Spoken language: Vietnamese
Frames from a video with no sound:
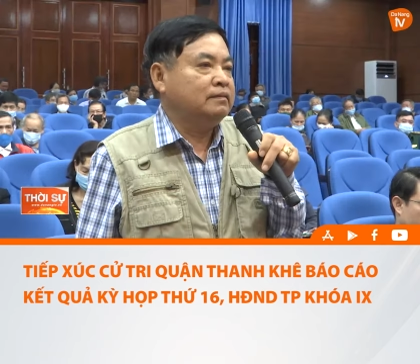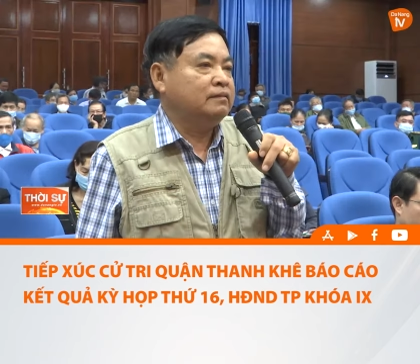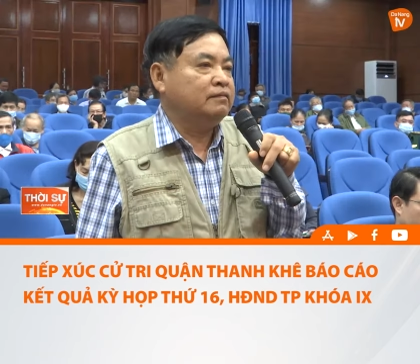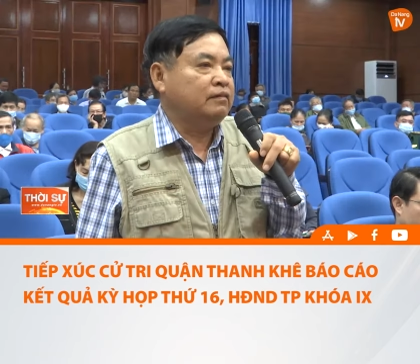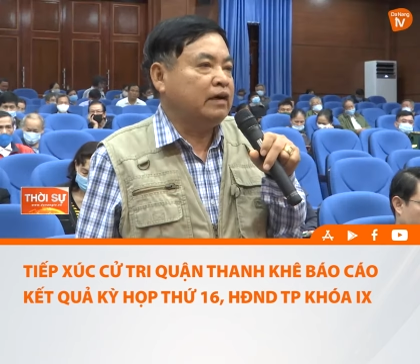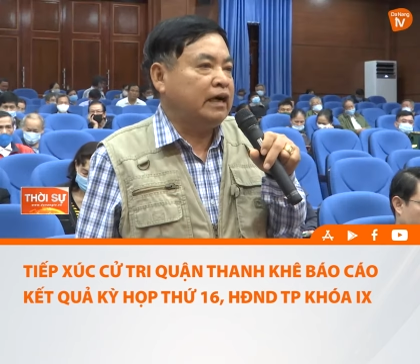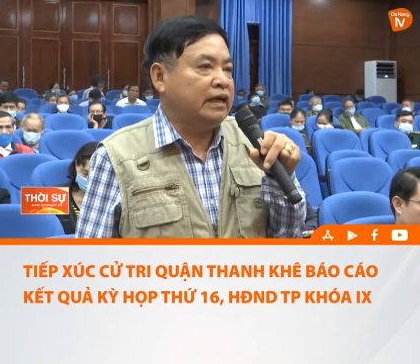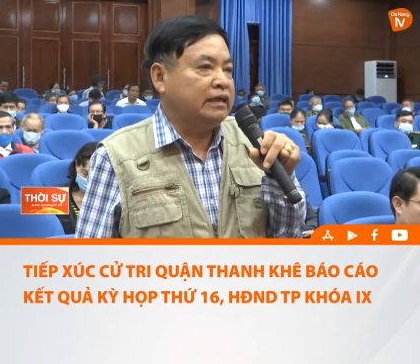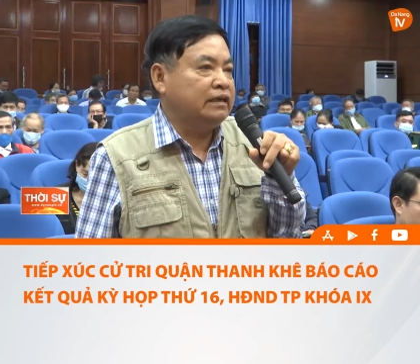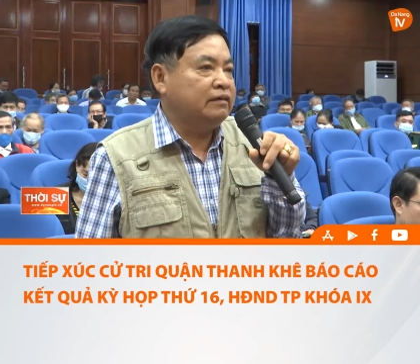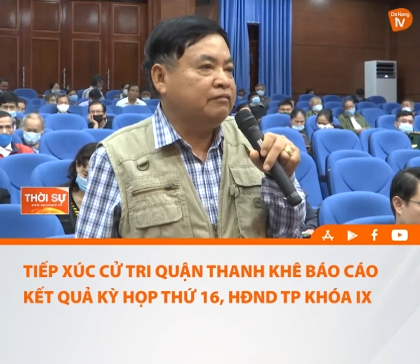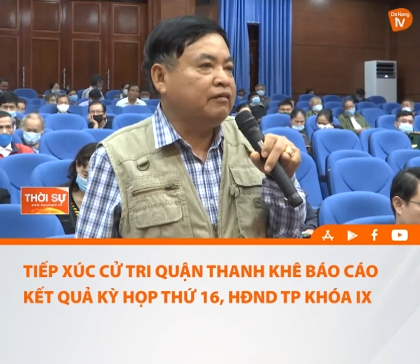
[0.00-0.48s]

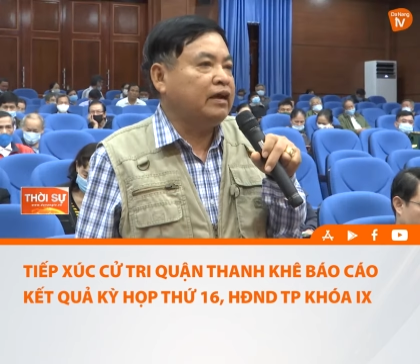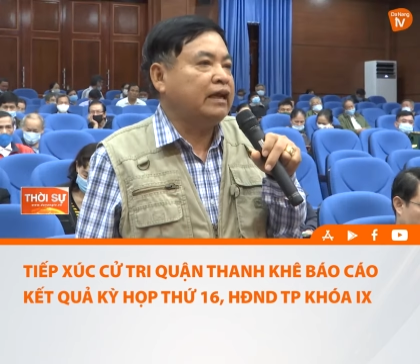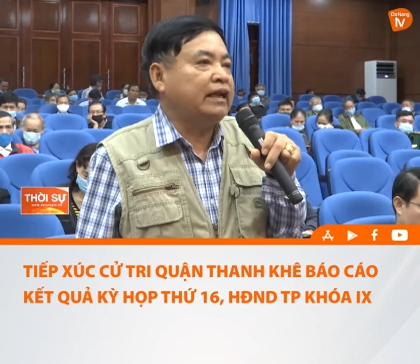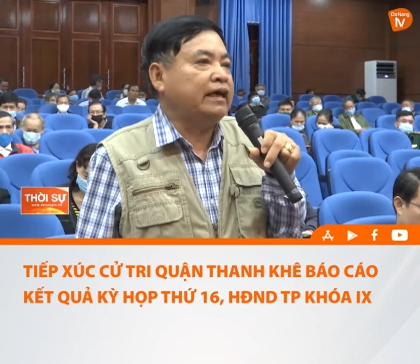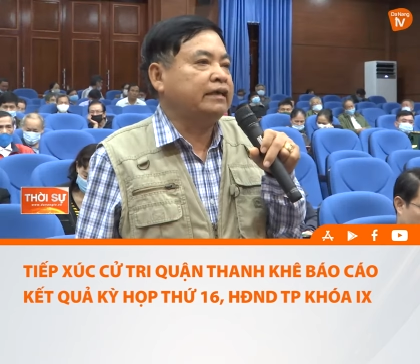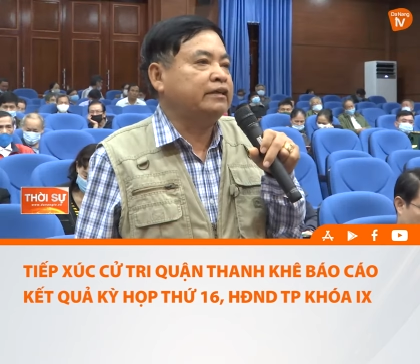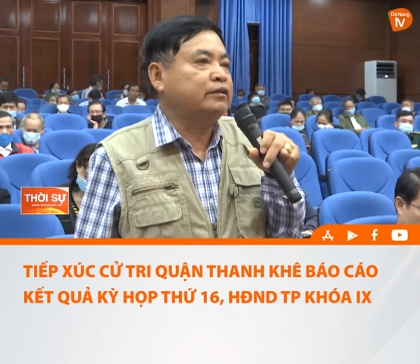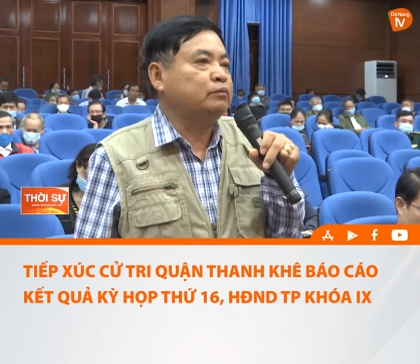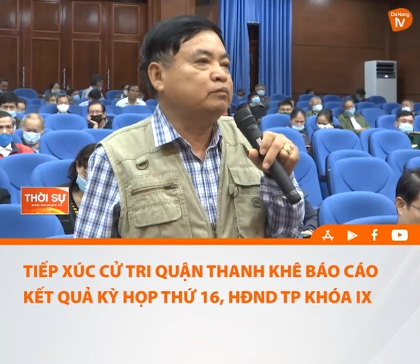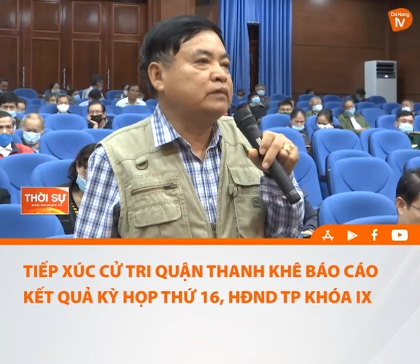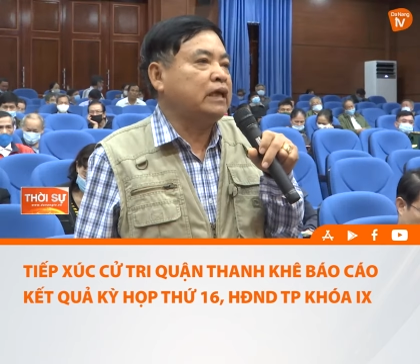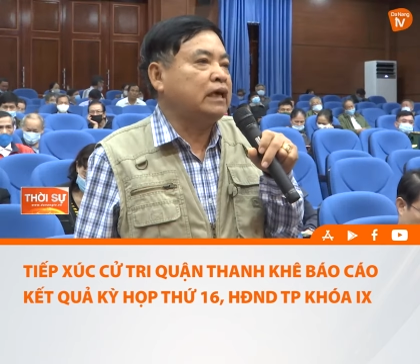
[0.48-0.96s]
và như vậy
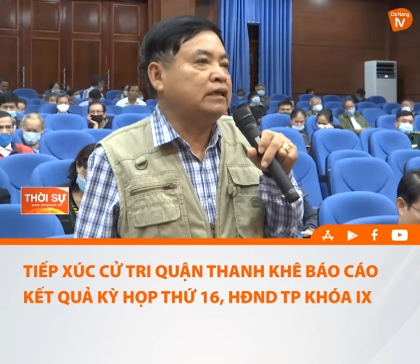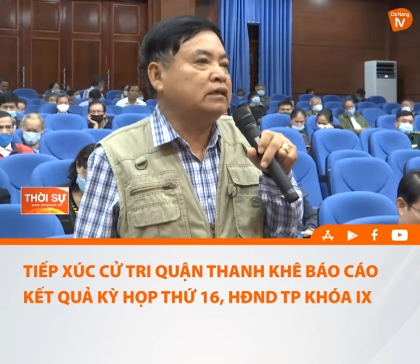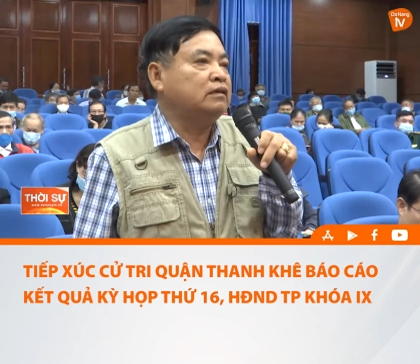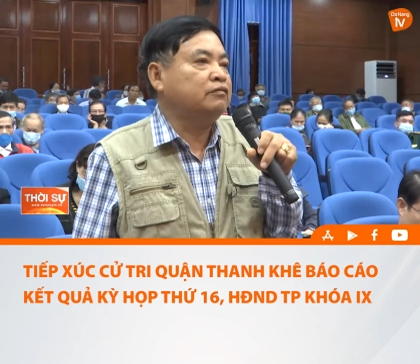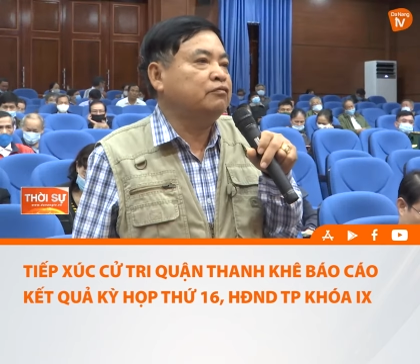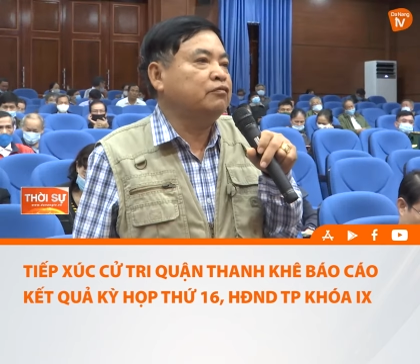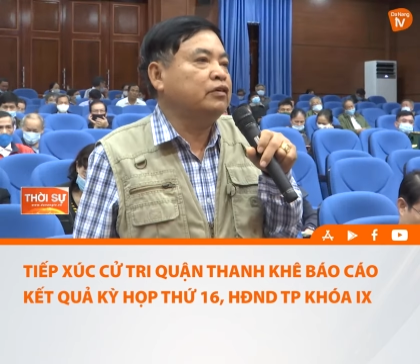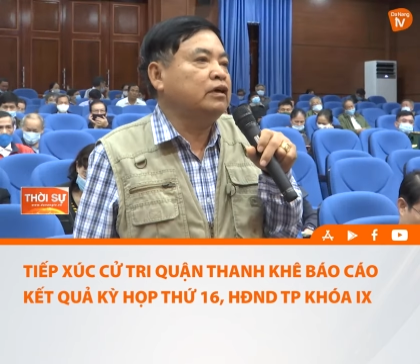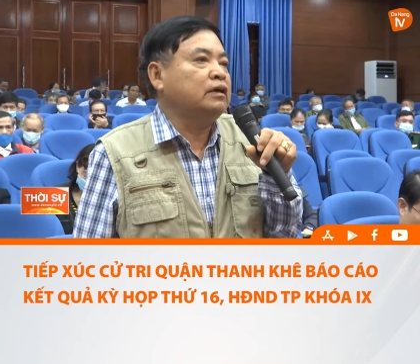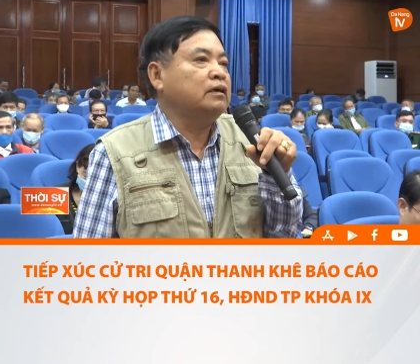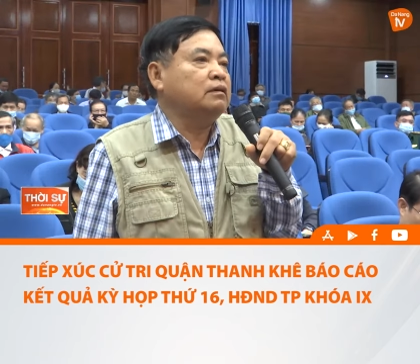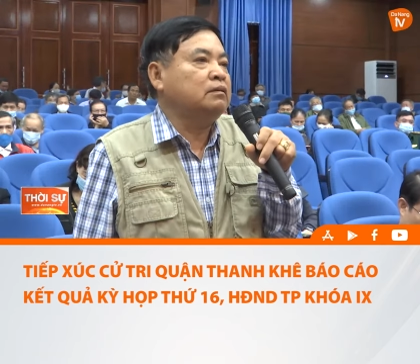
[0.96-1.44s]
là chúng ta sẽ
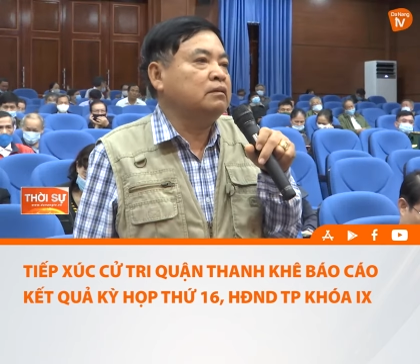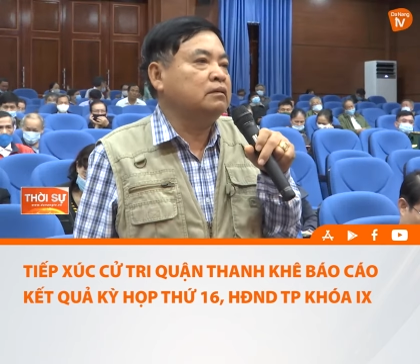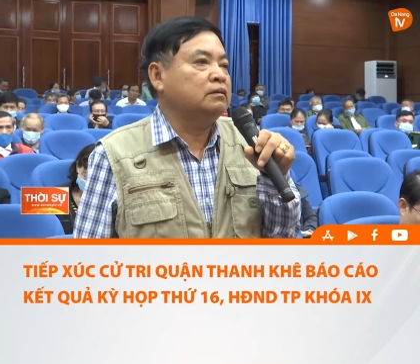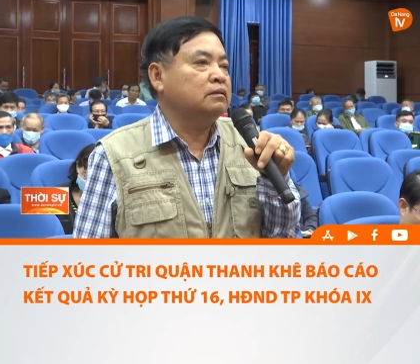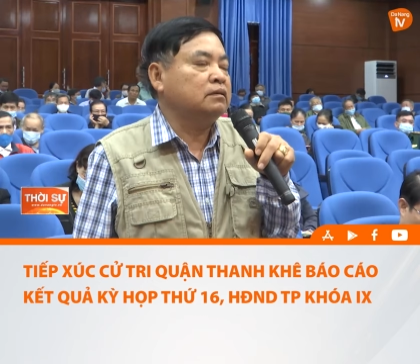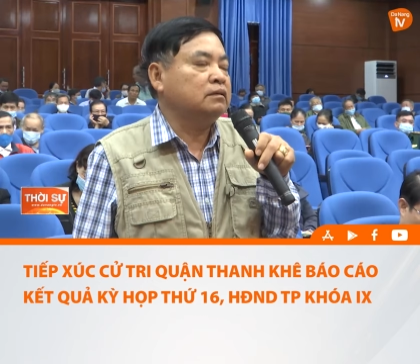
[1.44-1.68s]
vững